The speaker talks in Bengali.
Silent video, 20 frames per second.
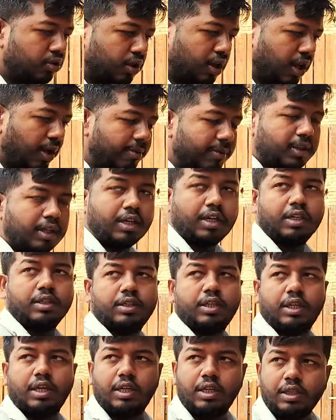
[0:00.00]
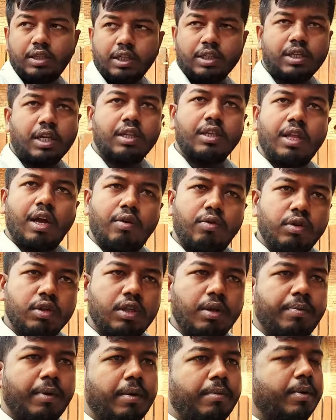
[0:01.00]
যদি আমাদের কাছ থেকে নিতে চান তাও
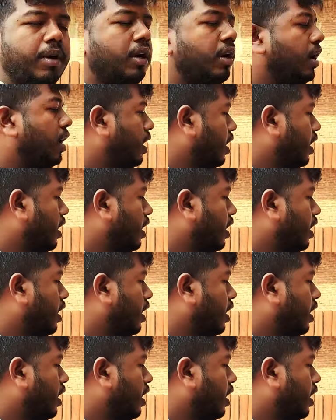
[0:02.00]
নিতে পারবেন